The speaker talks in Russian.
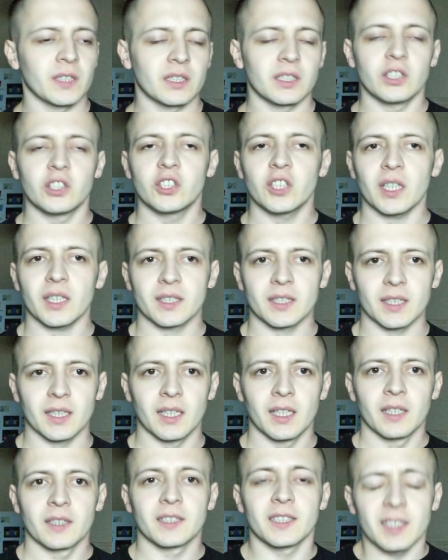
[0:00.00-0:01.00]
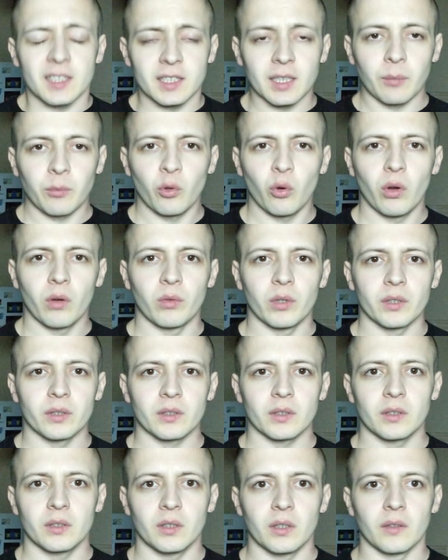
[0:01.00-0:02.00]
встречаться со мной,
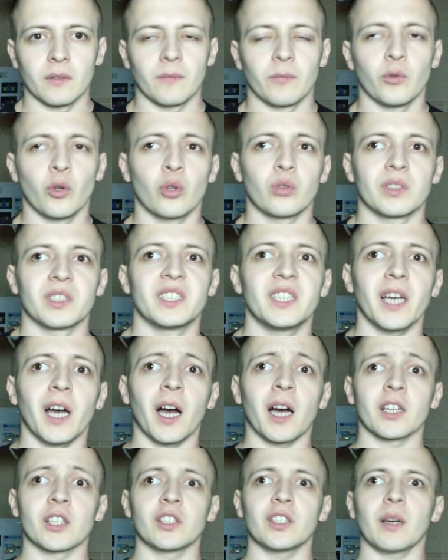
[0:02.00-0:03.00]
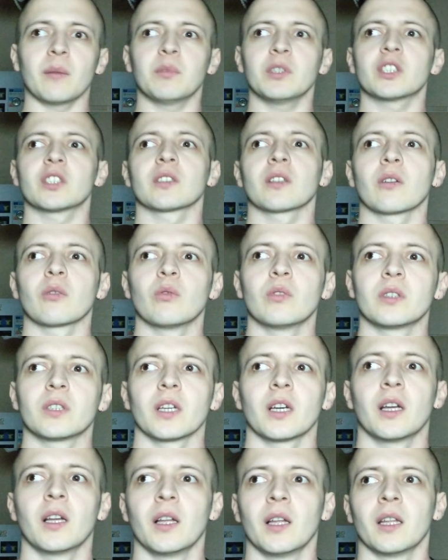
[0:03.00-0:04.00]
вот, э, ну, то есть я же необычный
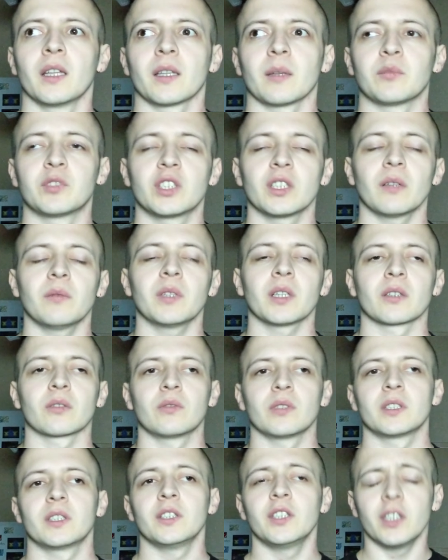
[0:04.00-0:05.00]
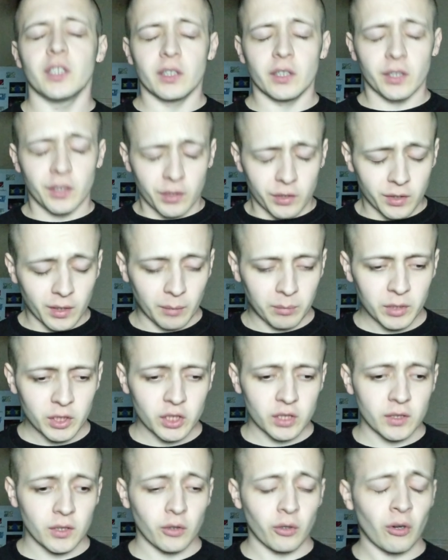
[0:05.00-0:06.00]
какой-то там человек, то есть не,
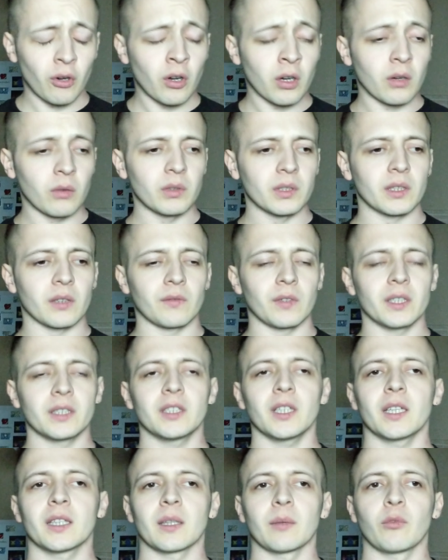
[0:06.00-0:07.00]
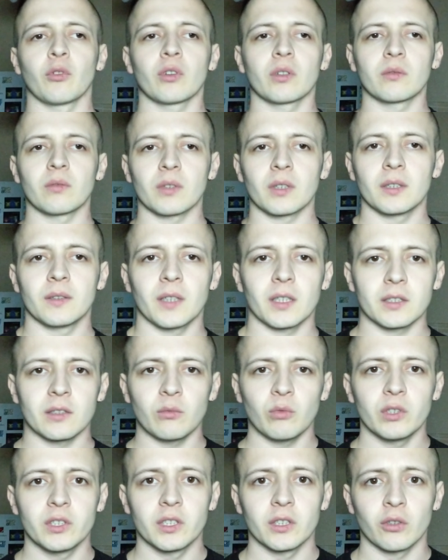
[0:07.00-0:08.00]
необычный, но какой-то Васян, там, но ну, который на
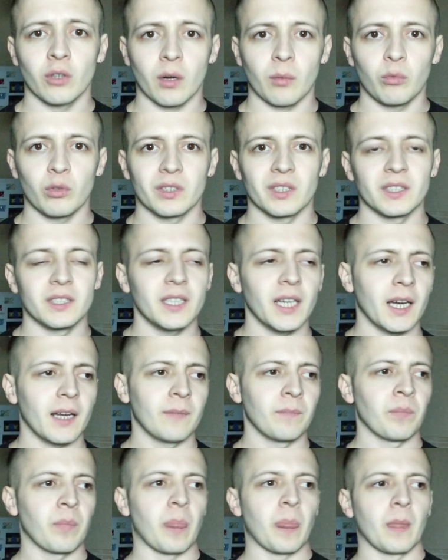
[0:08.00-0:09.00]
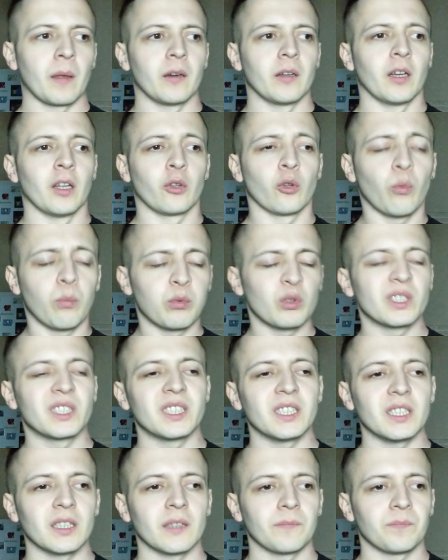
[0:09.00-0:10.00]
заводе, но ну, работает я, ну,
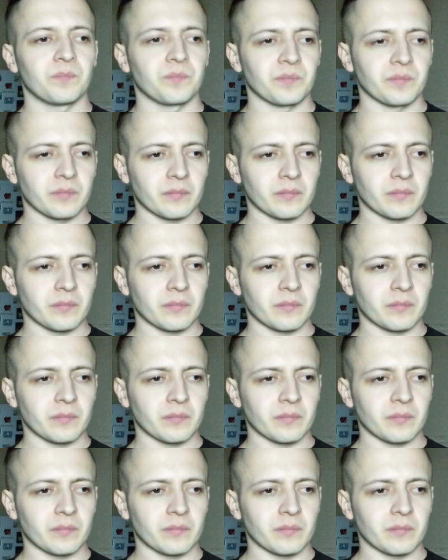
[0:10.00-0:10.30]
пусть и